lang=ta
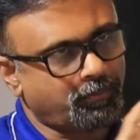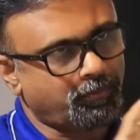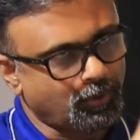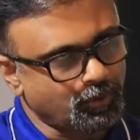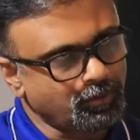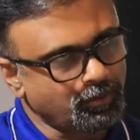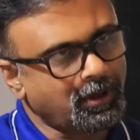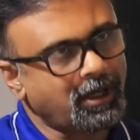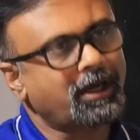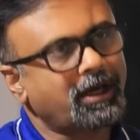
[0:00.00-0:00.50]

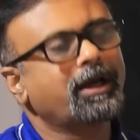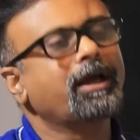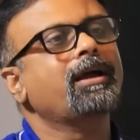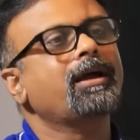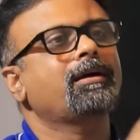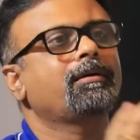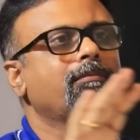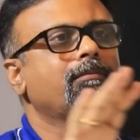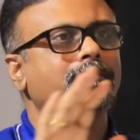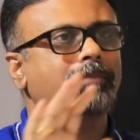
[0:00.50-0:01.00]
பொதுவாக
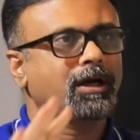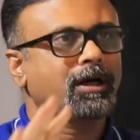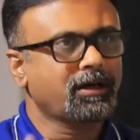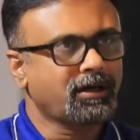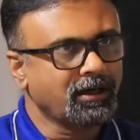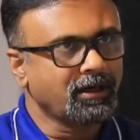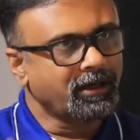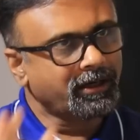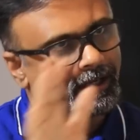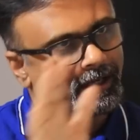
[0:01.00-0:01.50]

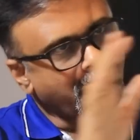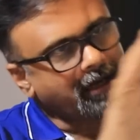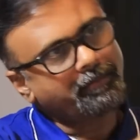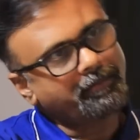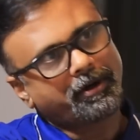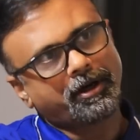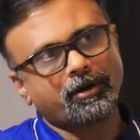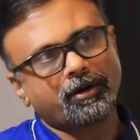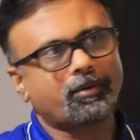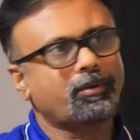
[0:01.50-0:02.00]
மக்கள் ரியாக்ட்
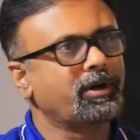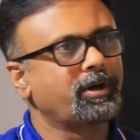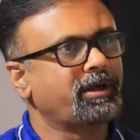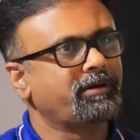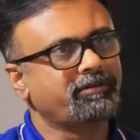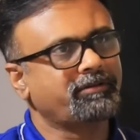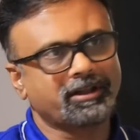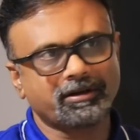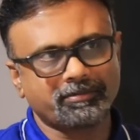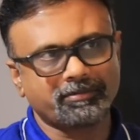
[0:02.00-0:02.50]
பண்ணக்கூடிய
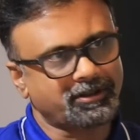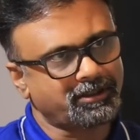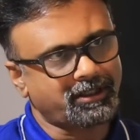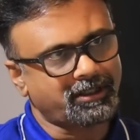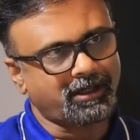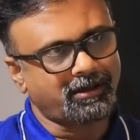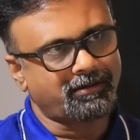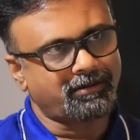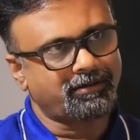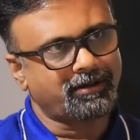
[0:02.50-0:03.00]
விதம்
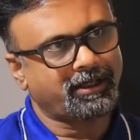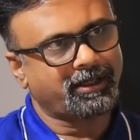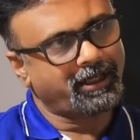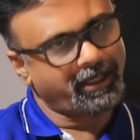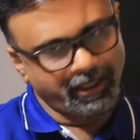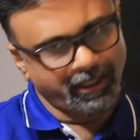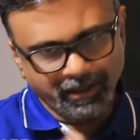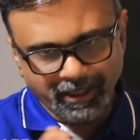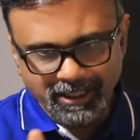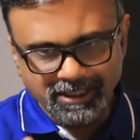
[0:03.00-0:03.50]
இதுதான்
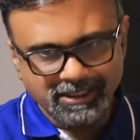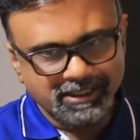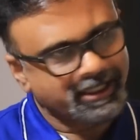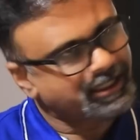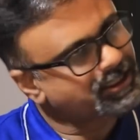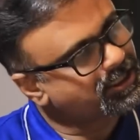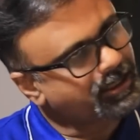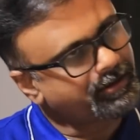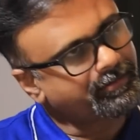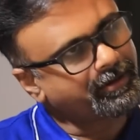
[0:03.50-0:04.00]
இன்றைக்கும்
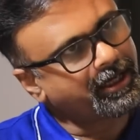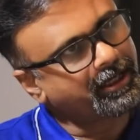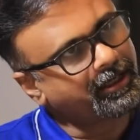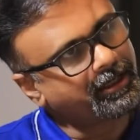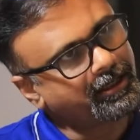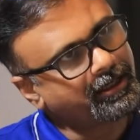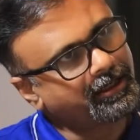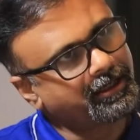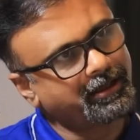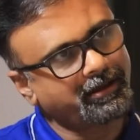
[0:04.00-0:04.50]
ஐசிஐசிஐ பேங்க்
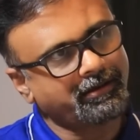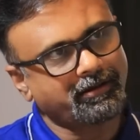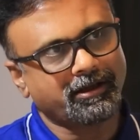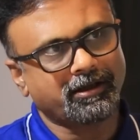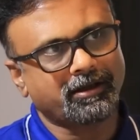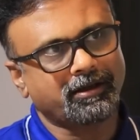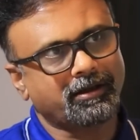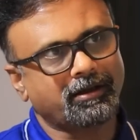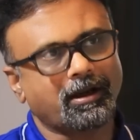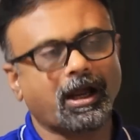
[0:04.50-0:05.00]
இருக்குது
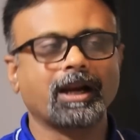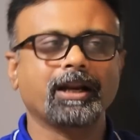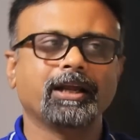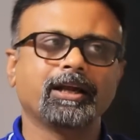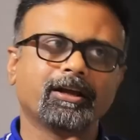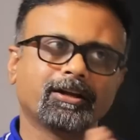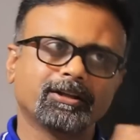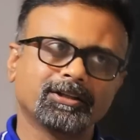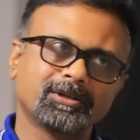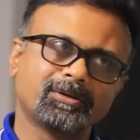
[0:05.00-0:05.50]

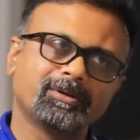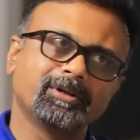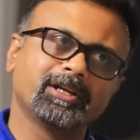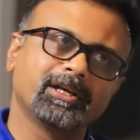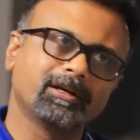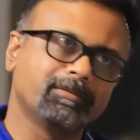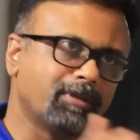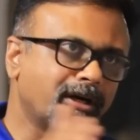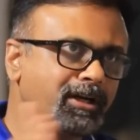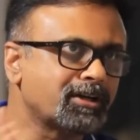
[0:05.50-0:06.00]
அன்றைக்கி இருந்ததோடு
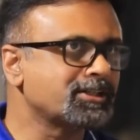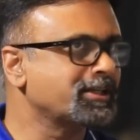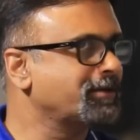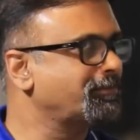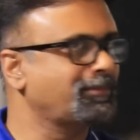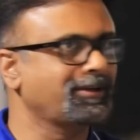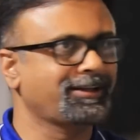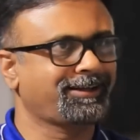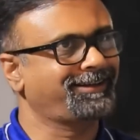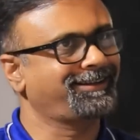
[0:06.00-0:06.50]
இன்றைக்கி பெட்டர்
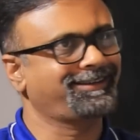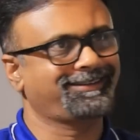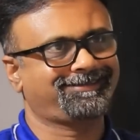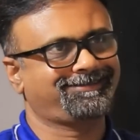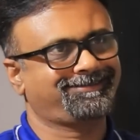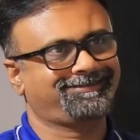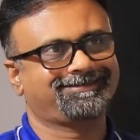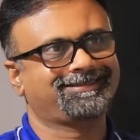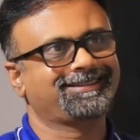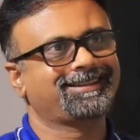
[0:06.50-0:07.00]
ஷேப்பில் இருக்குது
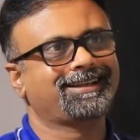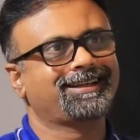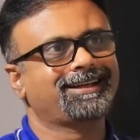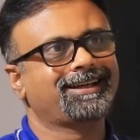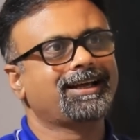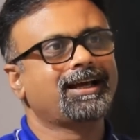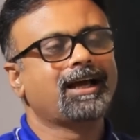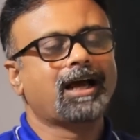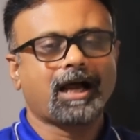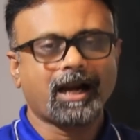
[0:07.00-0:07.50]

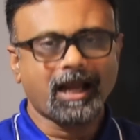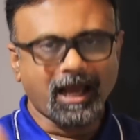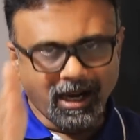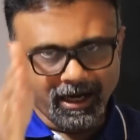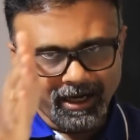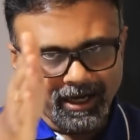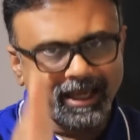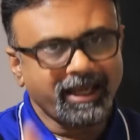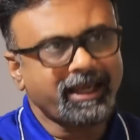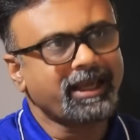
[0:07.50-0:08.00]
ஆனால்
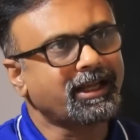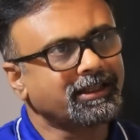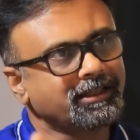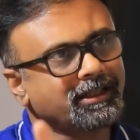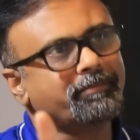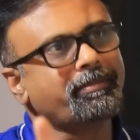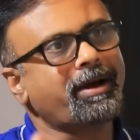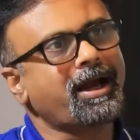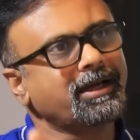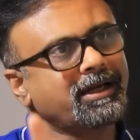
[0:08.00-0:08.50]
அன்னைக்கு
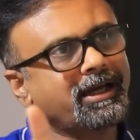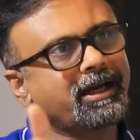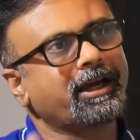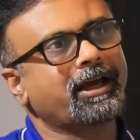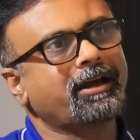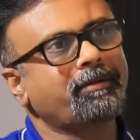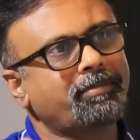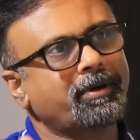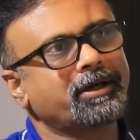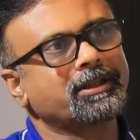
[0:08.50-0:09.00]
அந்த பேங்க்குக்கு
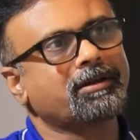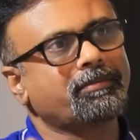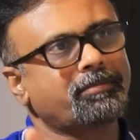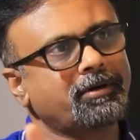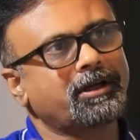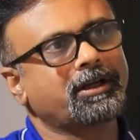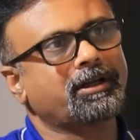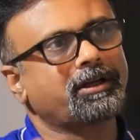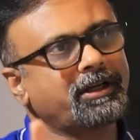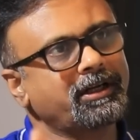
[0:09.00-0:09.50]

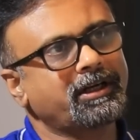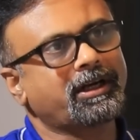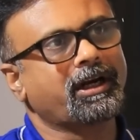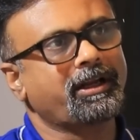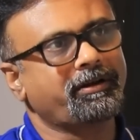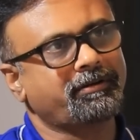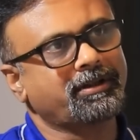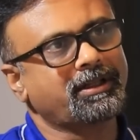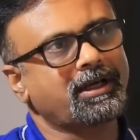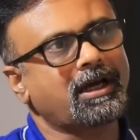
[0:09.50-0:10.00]
ஏற்படுத்தப்பட்ட
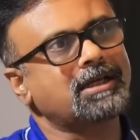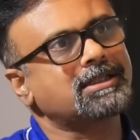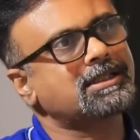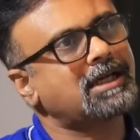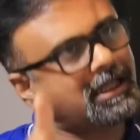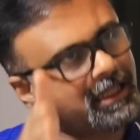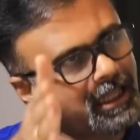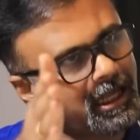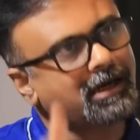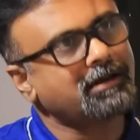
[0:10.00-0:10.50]
நெருக்கடி வந்து
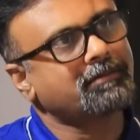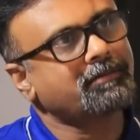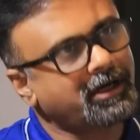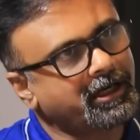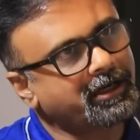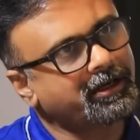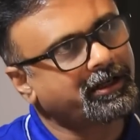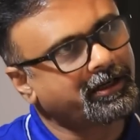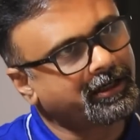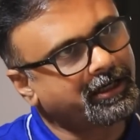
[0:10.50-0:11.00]

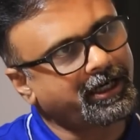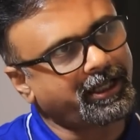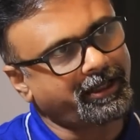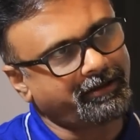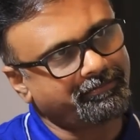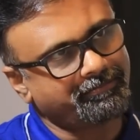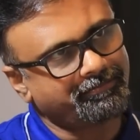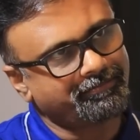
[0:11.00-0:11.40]
அசாதாரணமான நெருக்கடி